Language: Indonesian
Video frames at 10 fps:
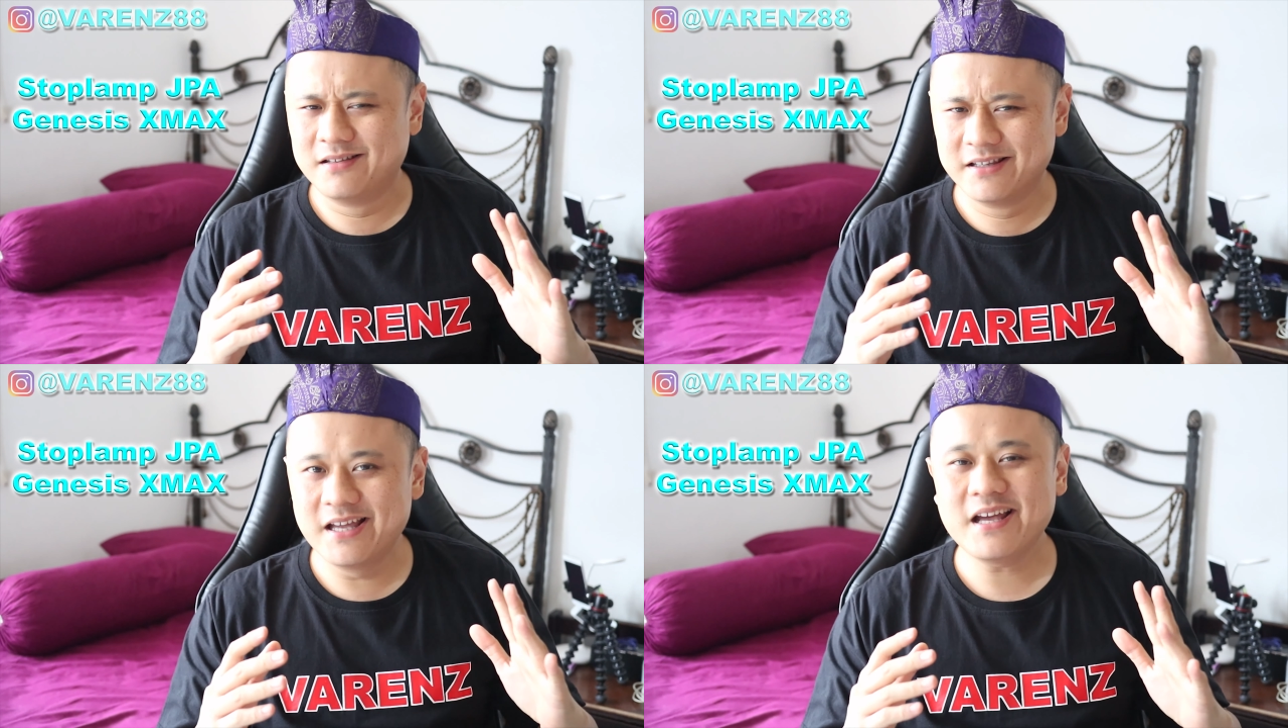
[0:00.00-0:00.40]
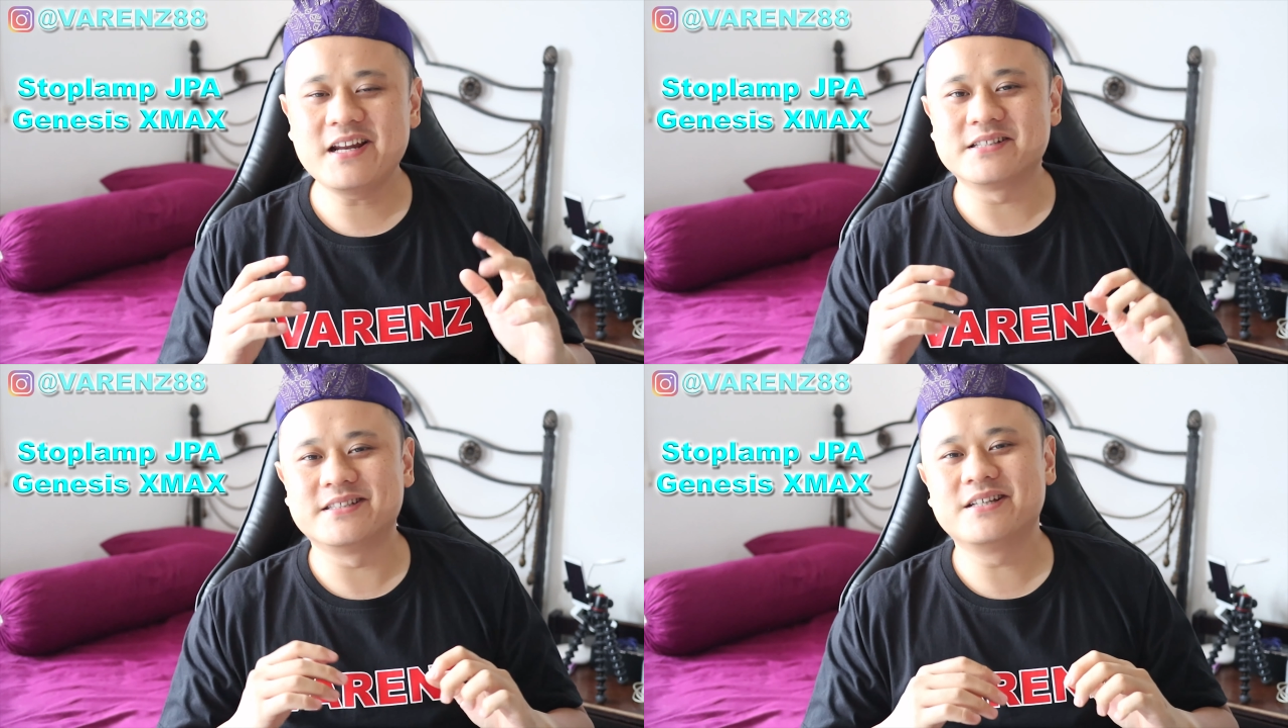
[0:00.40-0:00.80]

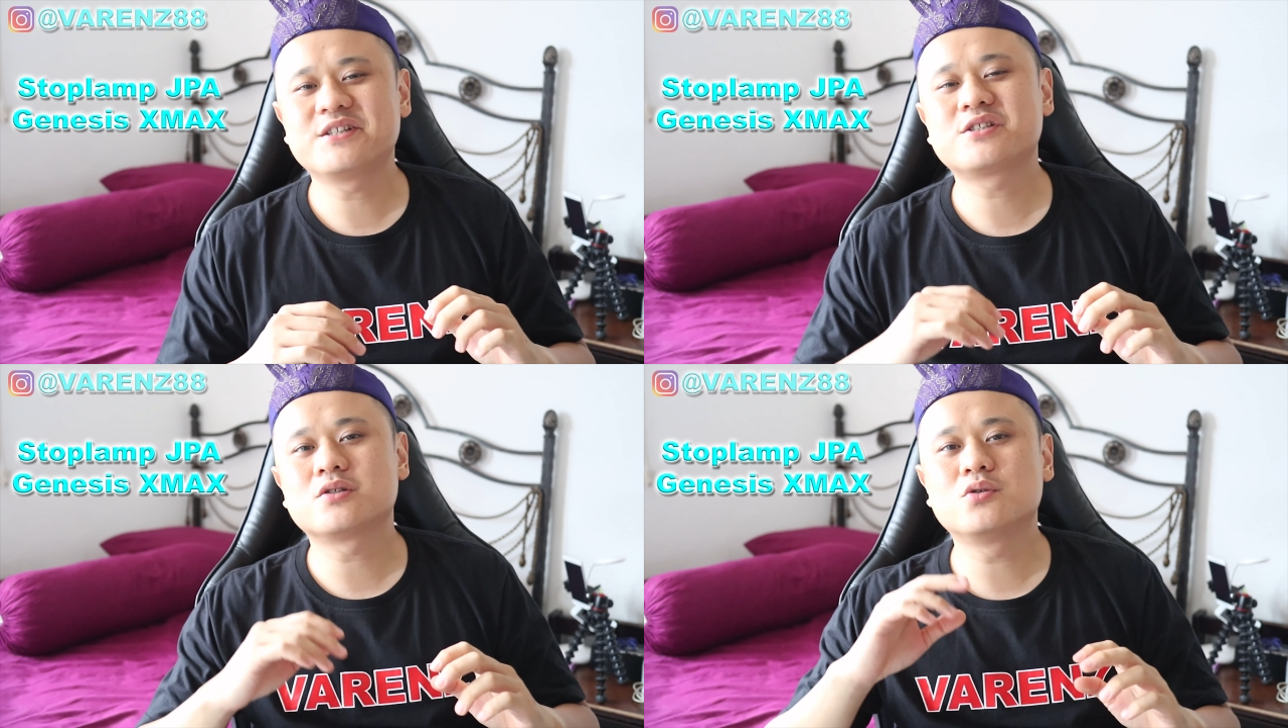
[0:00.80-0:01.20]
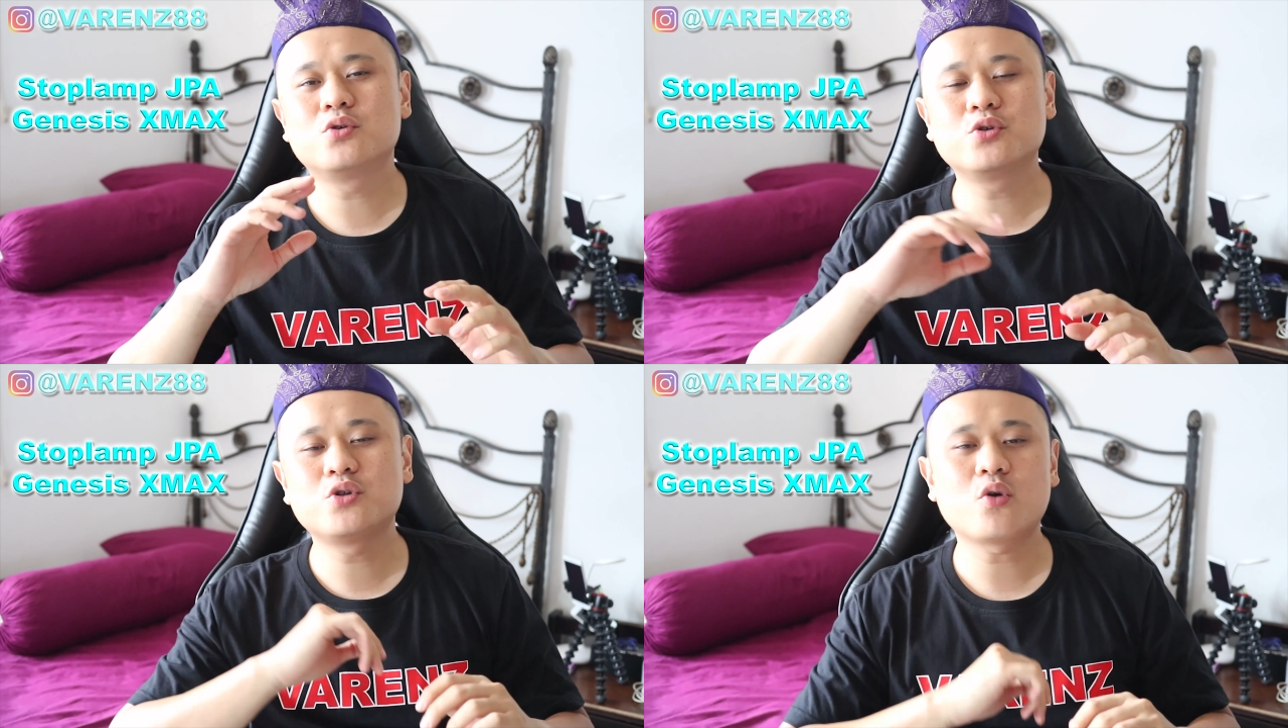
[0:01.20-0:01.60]
Genesis
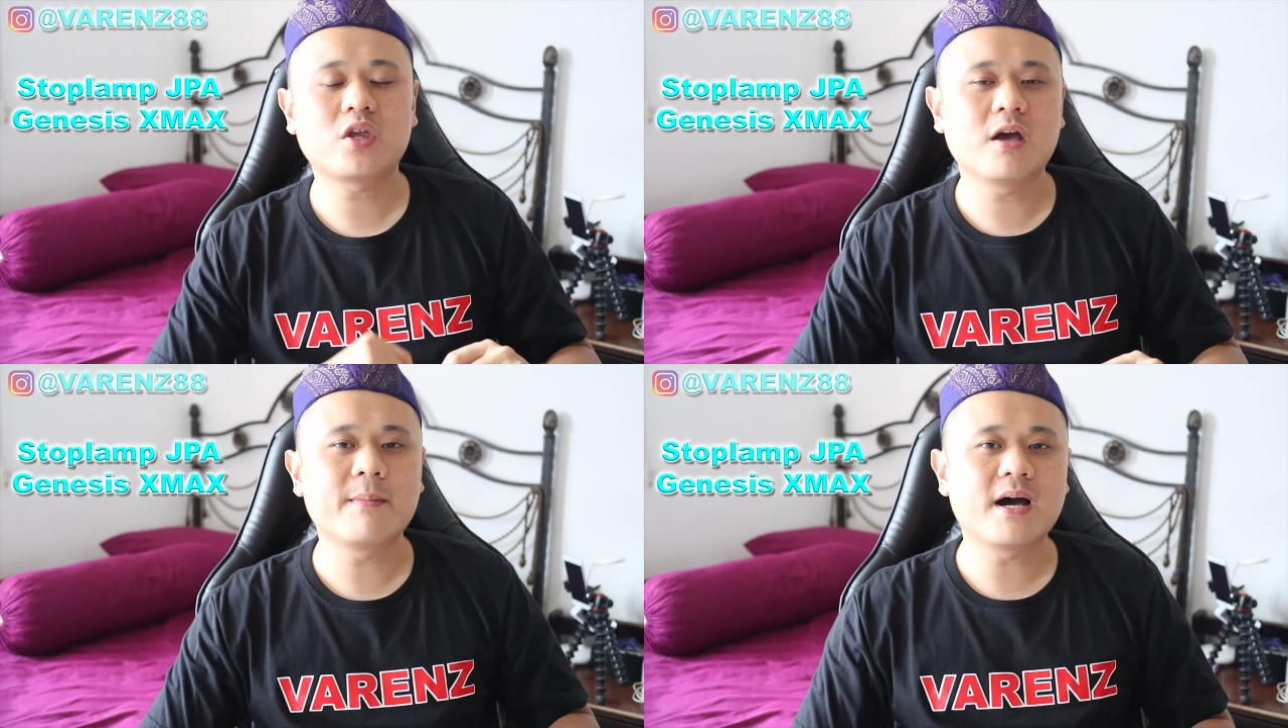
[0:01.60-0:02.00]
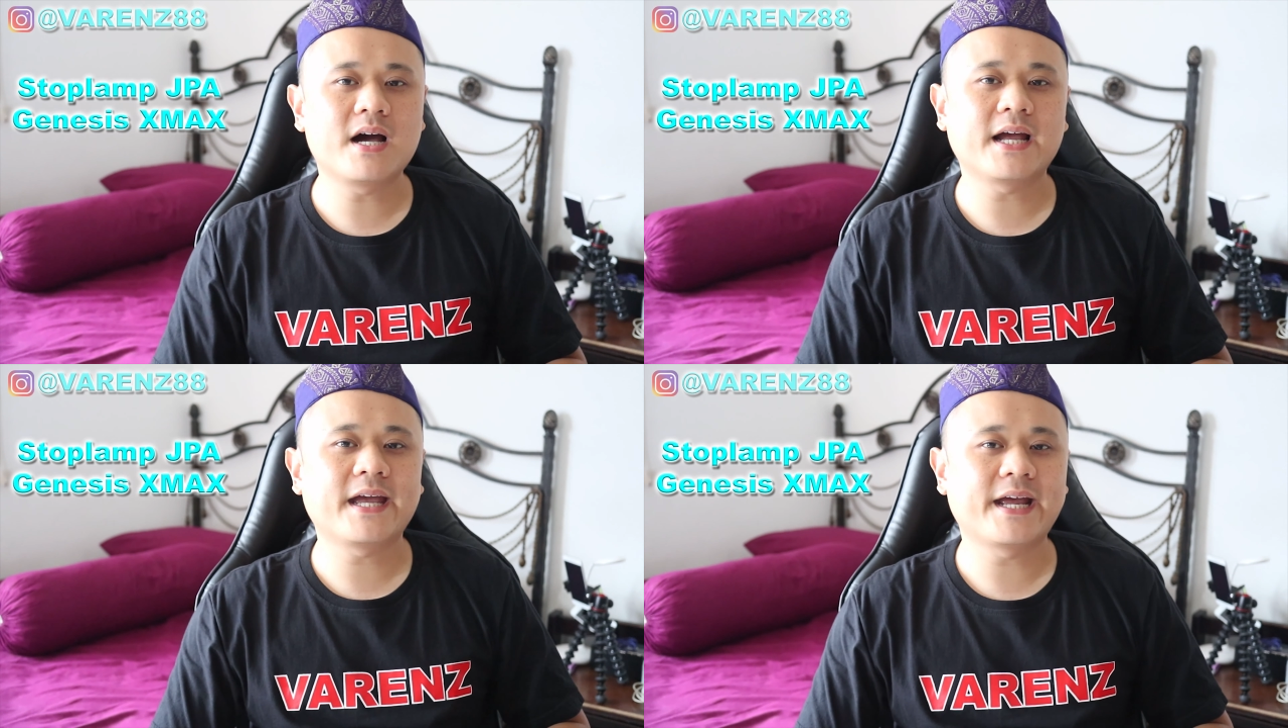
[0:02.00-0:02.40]
untuk
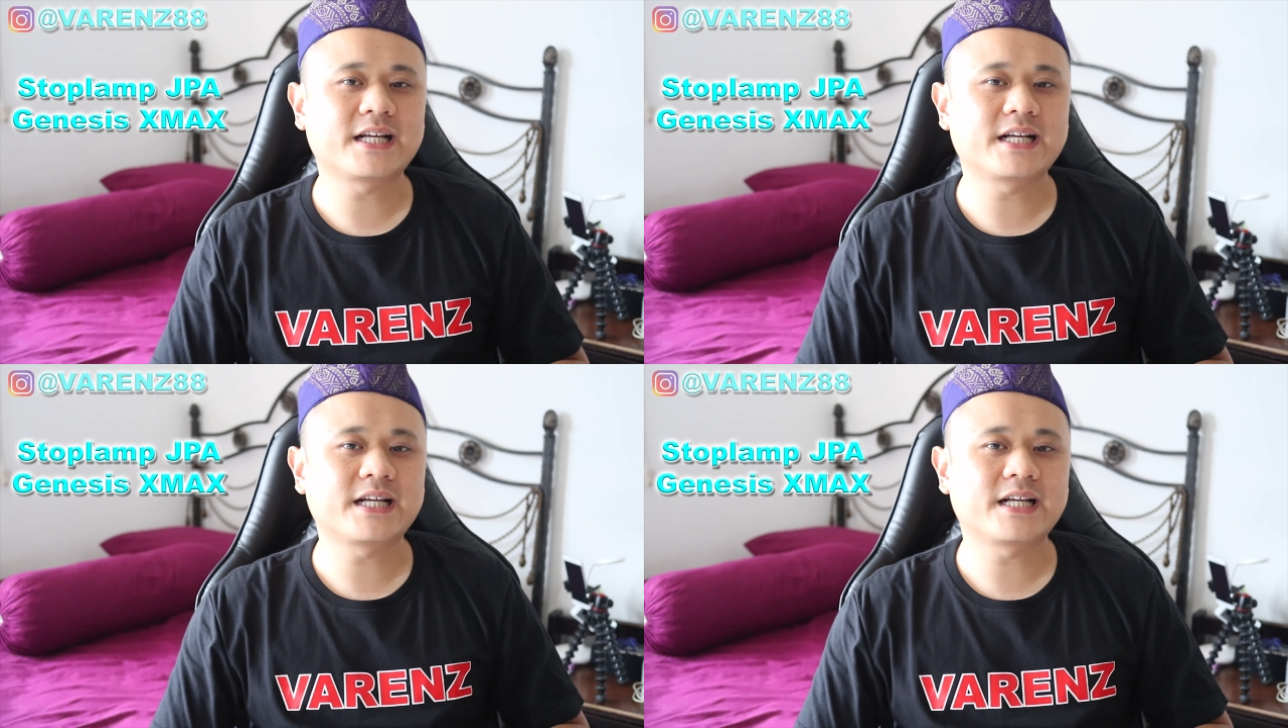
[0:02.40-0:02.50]
Yamaha